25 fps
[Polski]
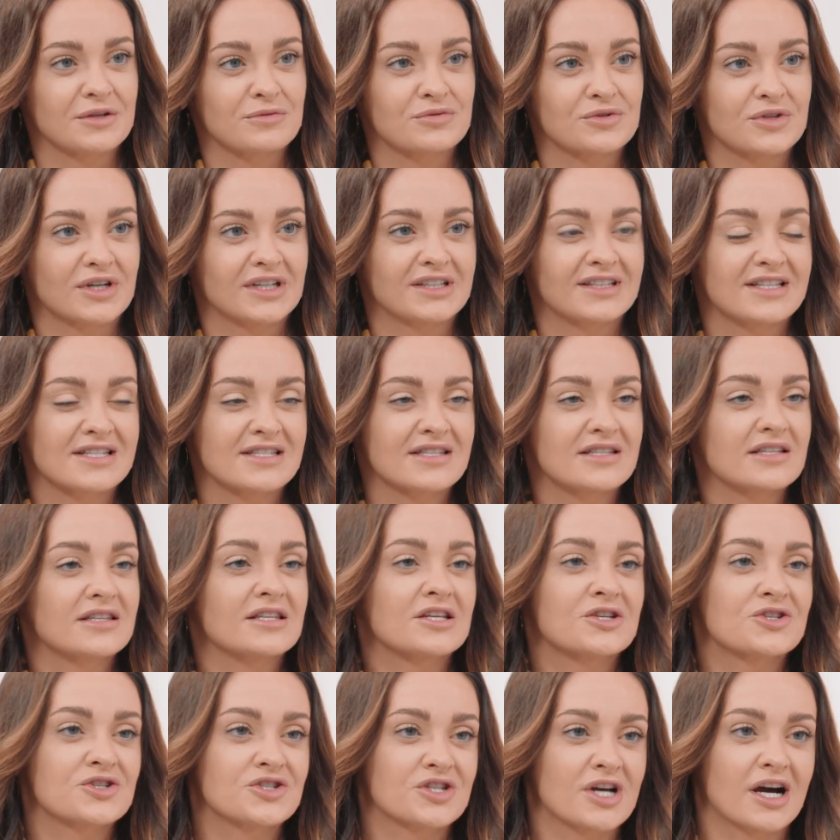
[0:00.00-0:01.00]
na przykład
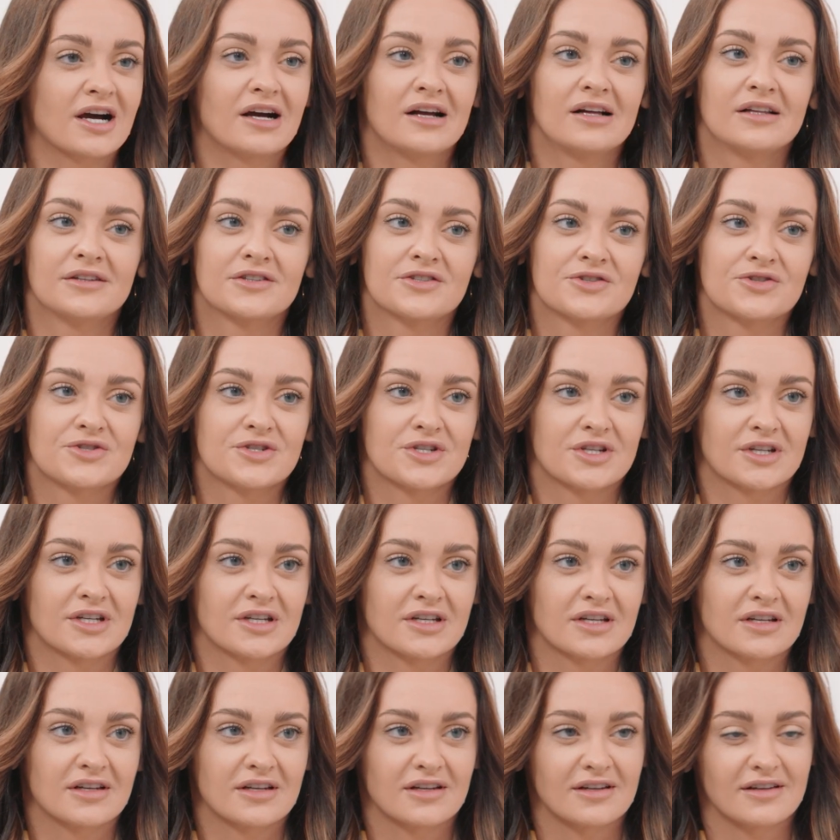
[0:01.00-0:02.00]
Destiny's Child, czy
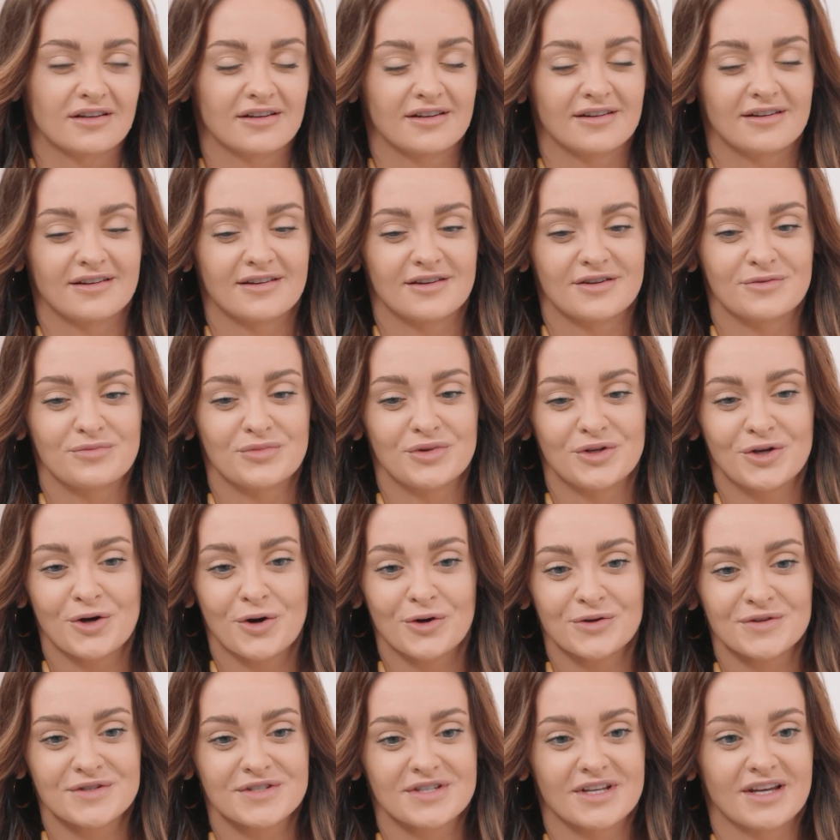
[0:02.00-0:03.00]
e,
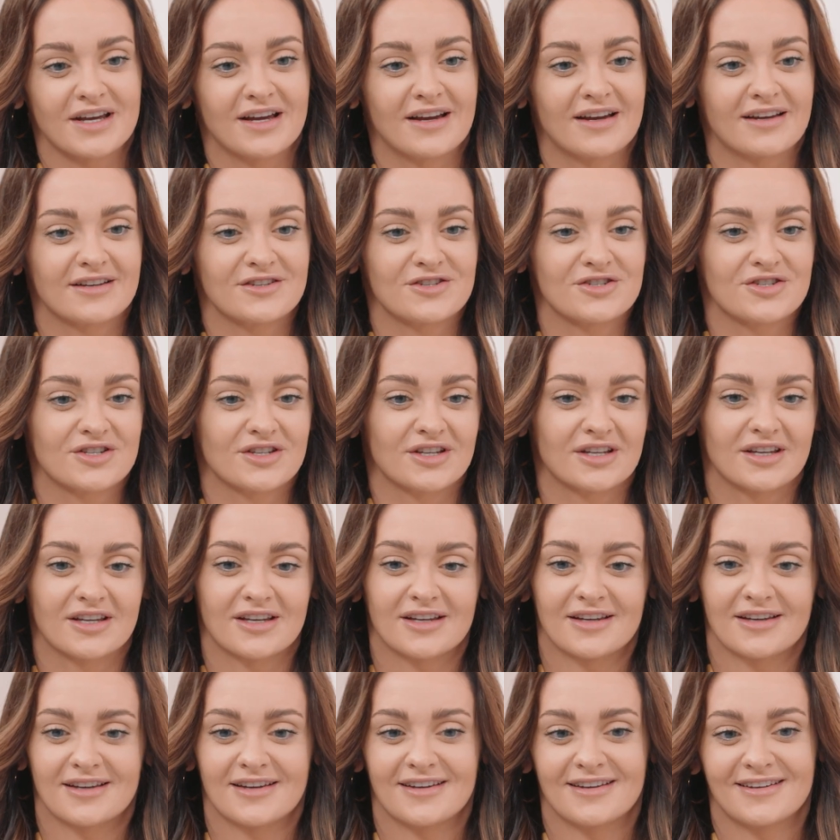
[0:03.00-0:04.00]
Beyoncé, czy
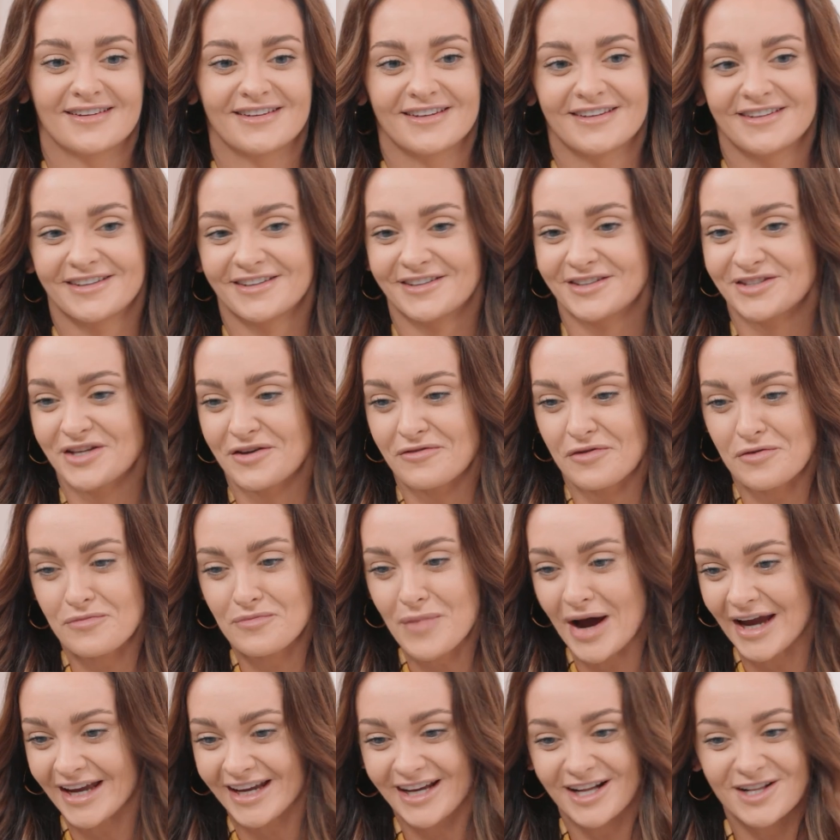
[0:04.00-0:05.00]
nie wiem,
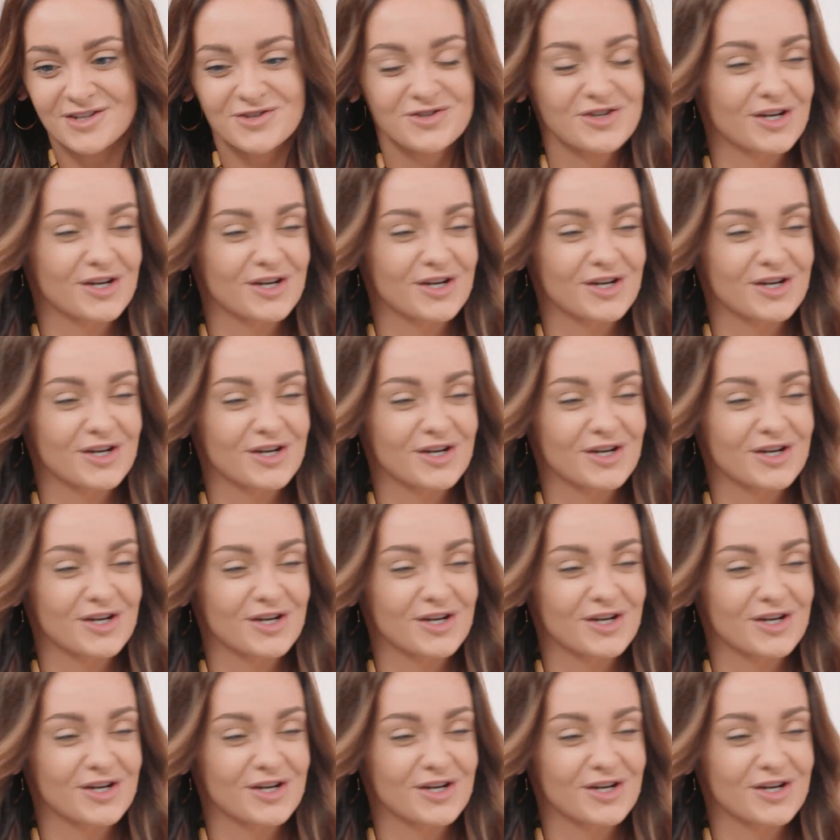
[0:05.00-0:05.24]
Michael